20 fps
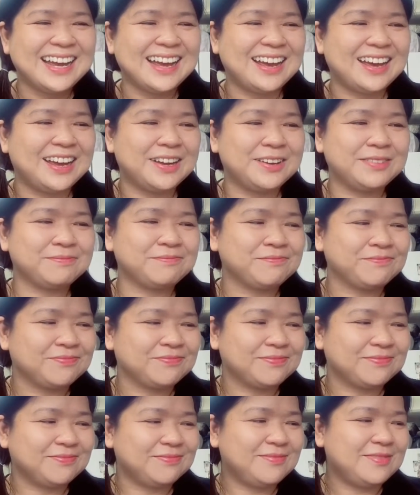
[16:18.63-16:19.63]
à,
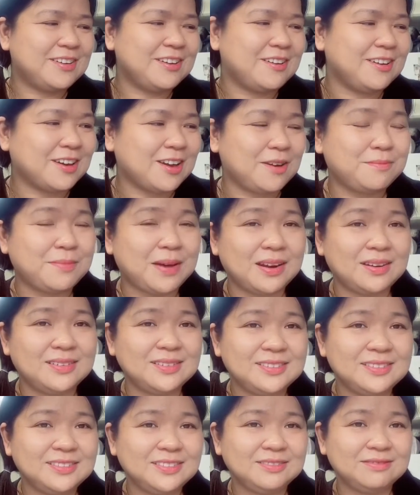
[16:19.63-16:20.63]
rồi còn bánh
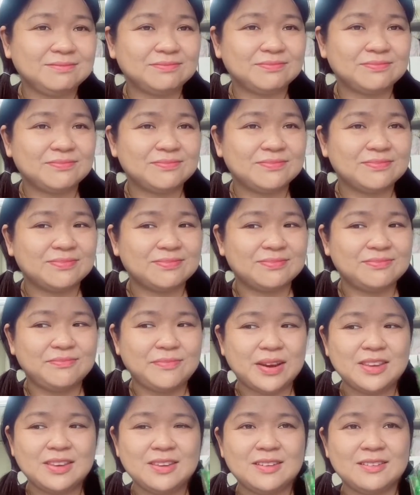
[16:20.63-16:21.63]

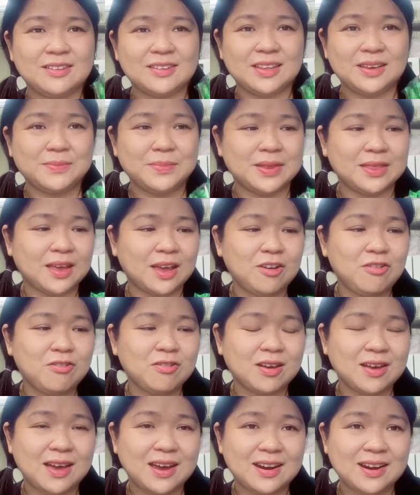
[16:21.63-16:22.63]
bánh dừa thì mình thấy
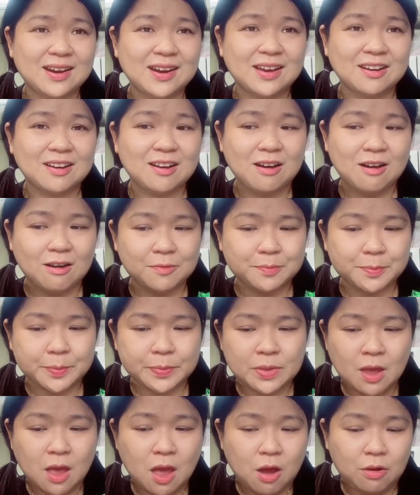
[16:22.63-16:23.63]
ok rất là ngon
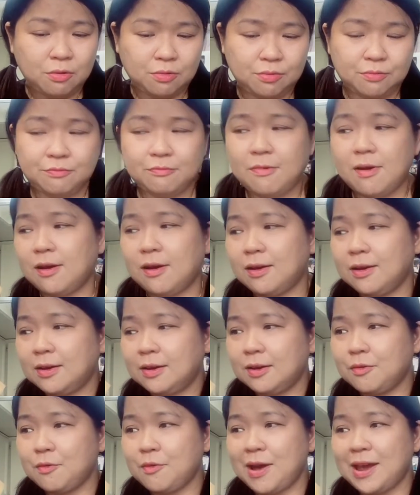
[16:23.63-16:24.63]

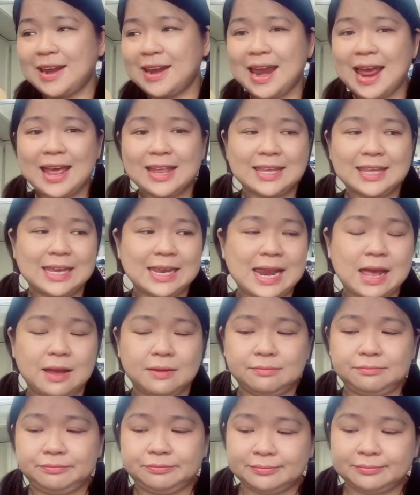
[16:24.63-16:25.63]
à, ngoài ra thì
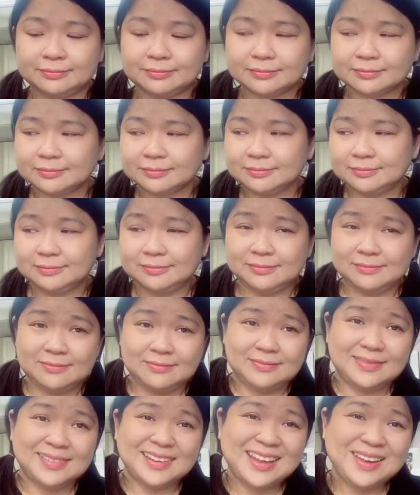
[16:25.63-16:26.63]
là
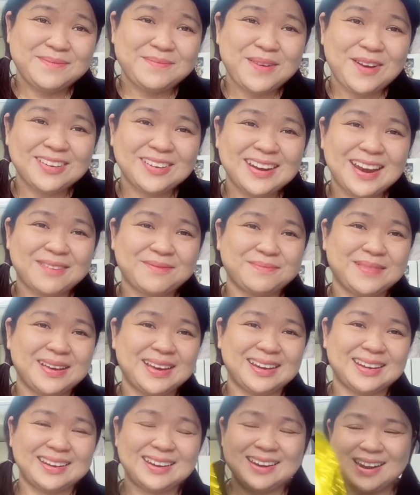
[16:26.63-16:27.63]
cái món đặc
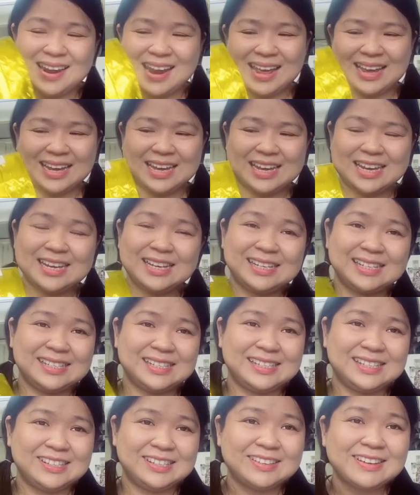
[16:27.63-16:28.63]
biệt đó là cái
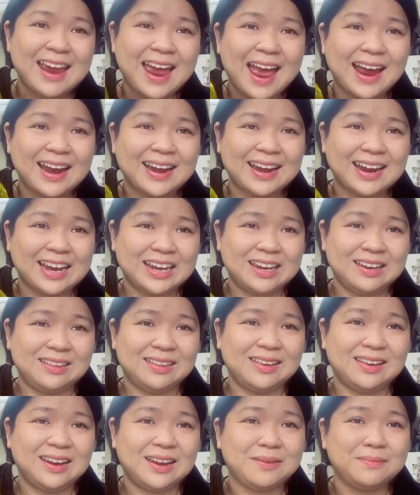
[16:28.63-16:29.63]
trà này
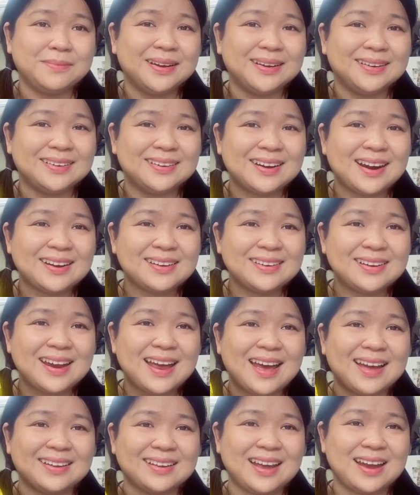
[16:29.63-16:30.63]
thì là mình rất
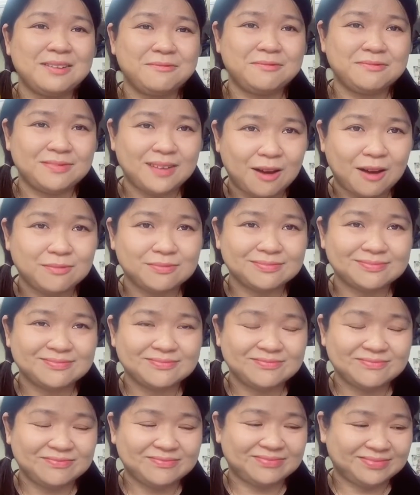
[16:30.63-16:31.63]
là thất vọng
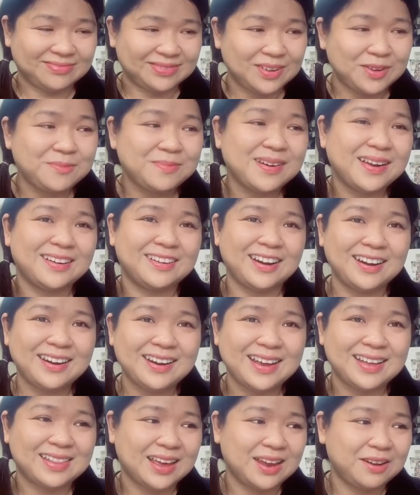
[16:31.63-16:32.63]
đúng là rất
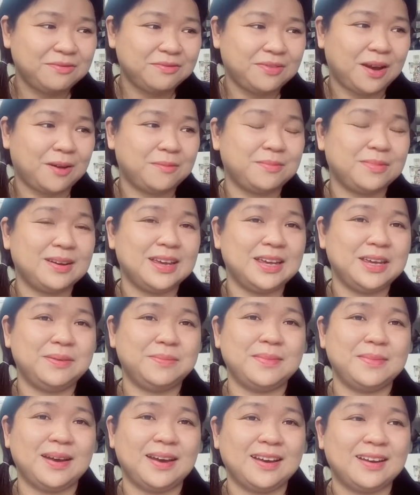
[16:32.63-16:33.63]
là thất vọng khi
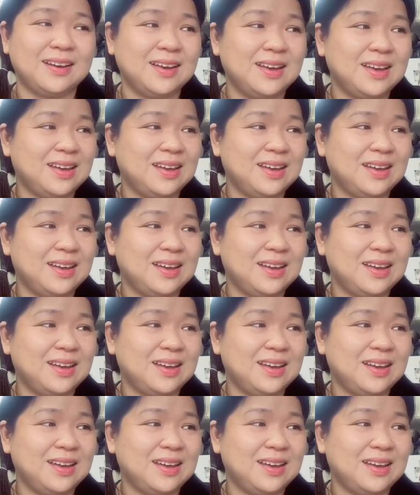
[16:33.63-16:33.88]
mà